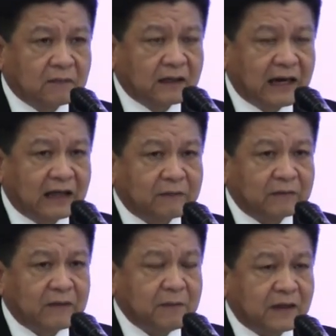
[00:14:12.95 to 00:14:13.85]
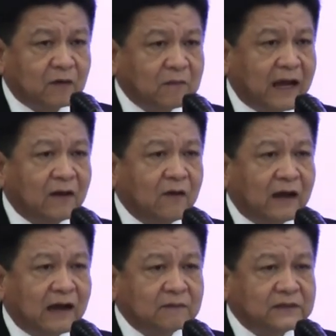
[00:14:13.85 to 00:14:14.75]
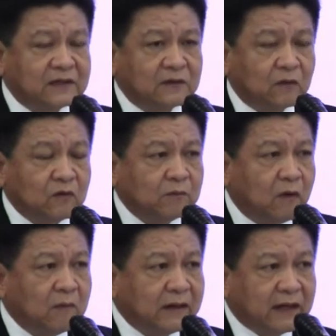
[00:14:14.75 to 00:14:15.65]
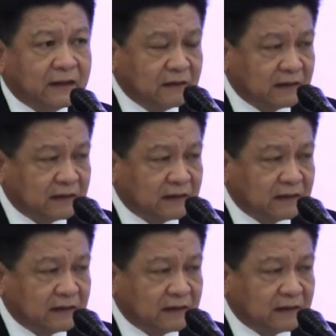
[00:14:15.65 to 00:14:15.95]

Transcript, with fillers: บางครั้งไม่ผิดกฎหมายโลกครับเช่นส่งรูปโป๊มาเนี่ย